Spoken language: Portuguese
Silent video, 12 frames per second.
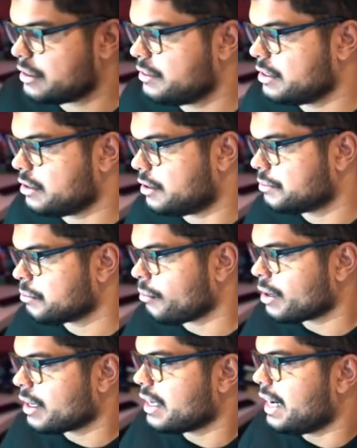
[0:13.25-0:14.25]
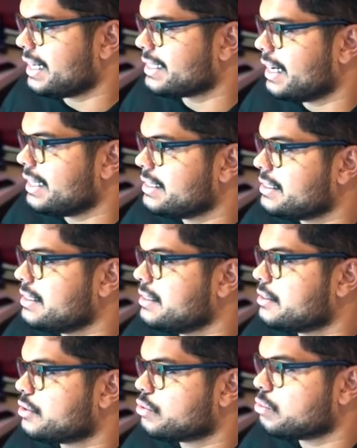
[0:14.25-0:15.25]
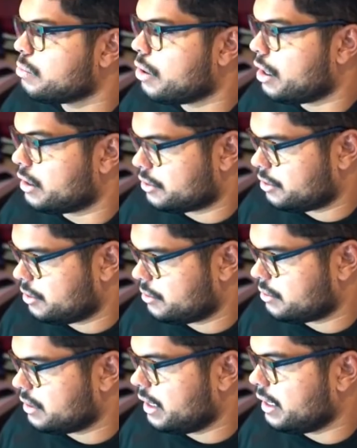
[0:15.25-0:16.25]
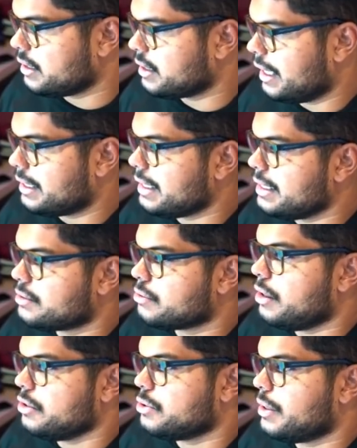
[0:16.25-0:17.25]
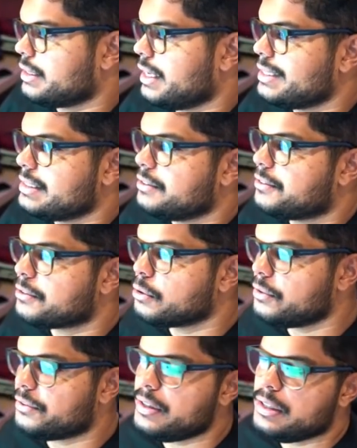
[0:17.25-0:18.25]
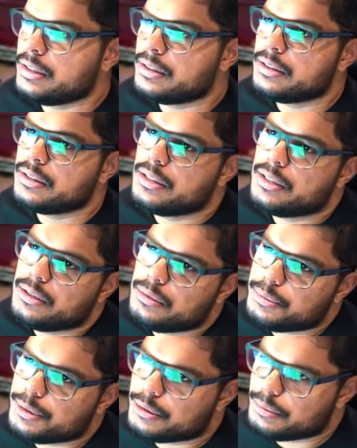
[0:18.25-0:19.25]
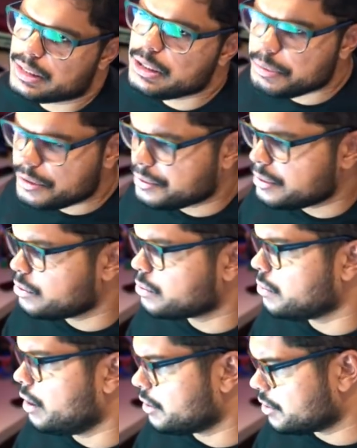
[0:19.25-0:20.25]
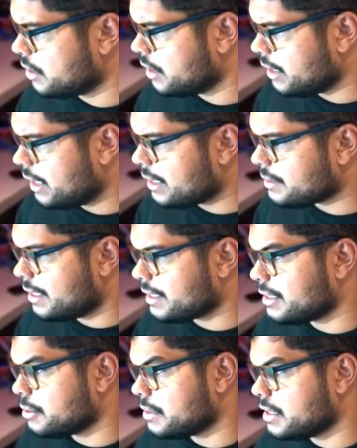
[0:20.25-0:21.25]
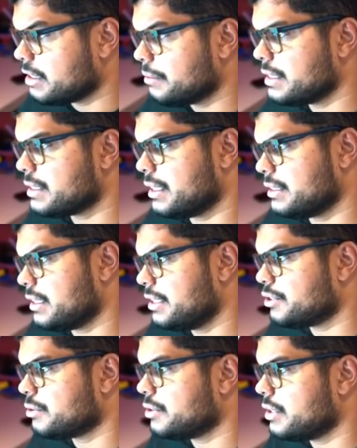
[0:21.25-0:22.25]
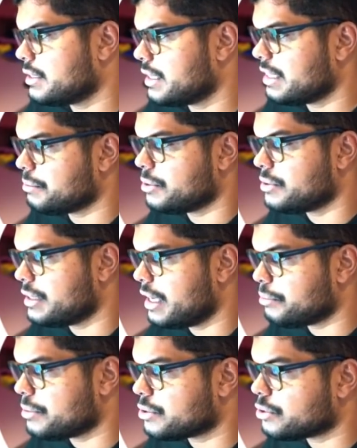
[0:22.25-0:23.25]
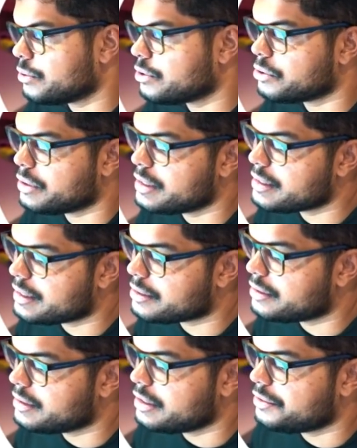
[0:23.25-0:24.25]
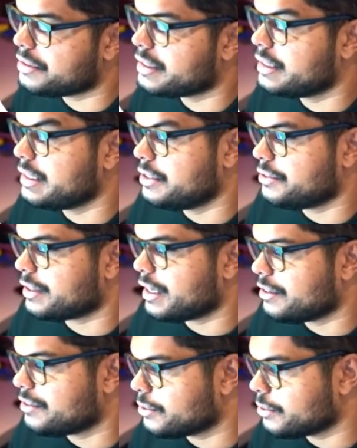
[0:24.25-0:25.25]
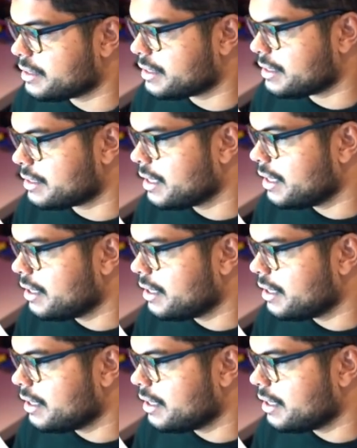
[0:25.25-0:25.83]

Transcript: tá vendo? Ó, análise SWOT, né? Análise SWOT ou análise fofa, pô, mano, eu prefiro o SWOT é a técnica de planejamento estratégico utilizada para auxiliar pessoas ou organizações a identificar forças,